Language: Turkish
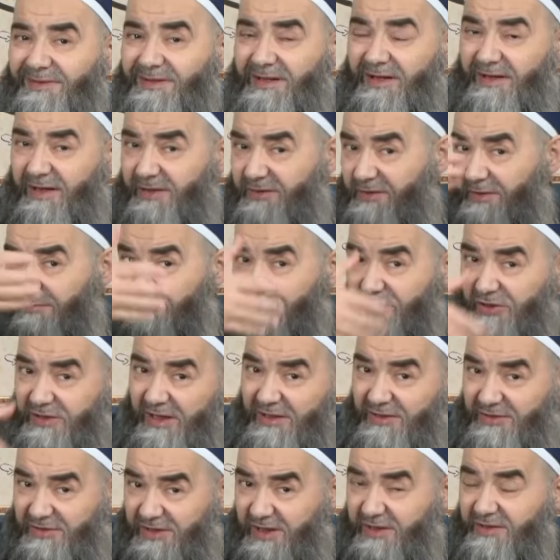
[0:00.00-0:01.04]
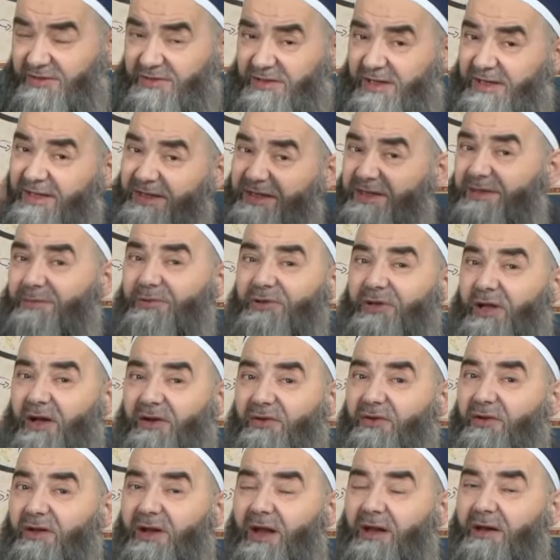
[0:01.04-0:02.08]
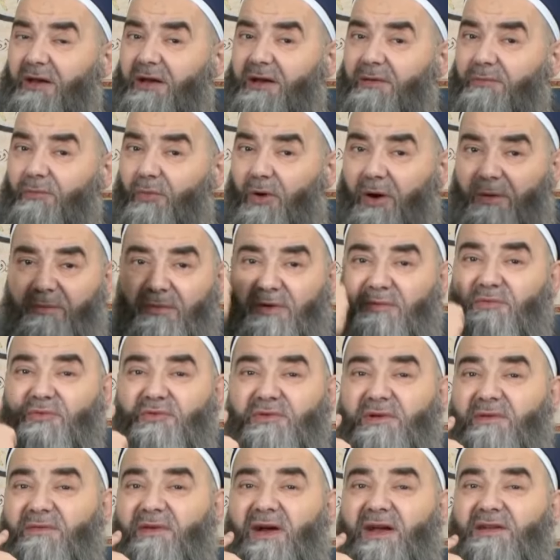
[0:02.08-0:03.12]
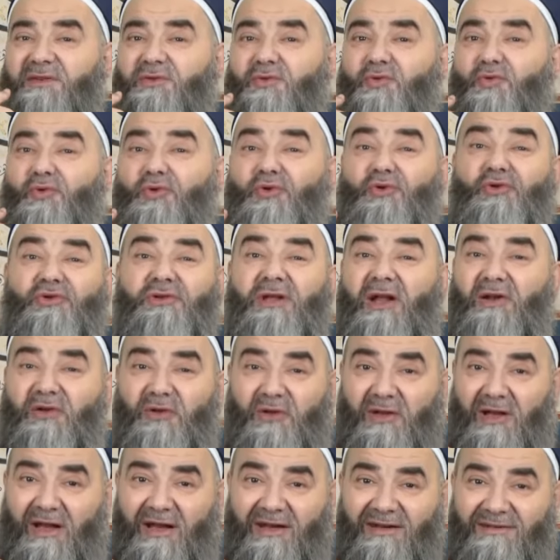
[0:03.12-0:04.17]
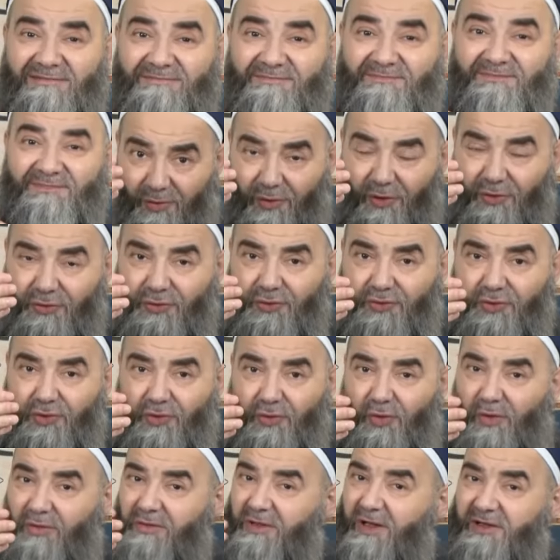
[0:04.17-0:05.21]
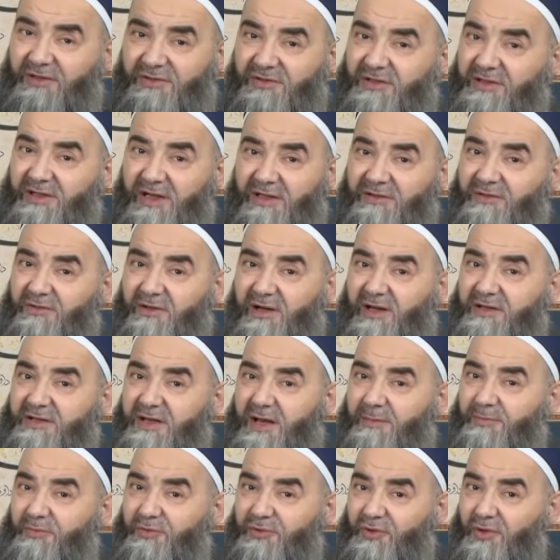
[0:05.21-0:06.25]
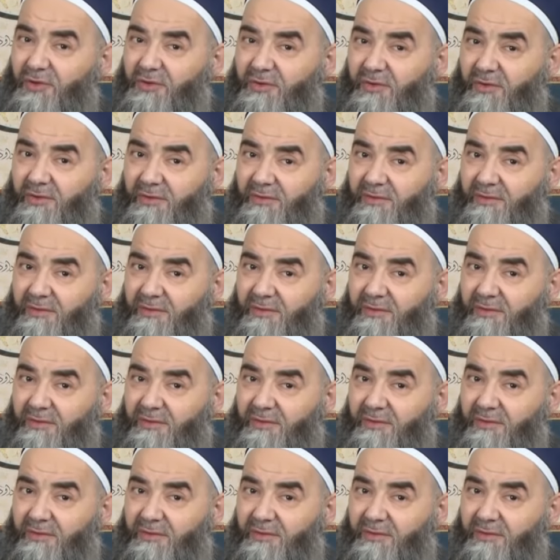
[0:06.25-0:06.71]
Yaratılmışlar içerisinde ilk kimi tanıdılar? Muhammed Mustafa'nın ruhunu tanıdılar. Onun için onlar için yadırganacak bir şey yok.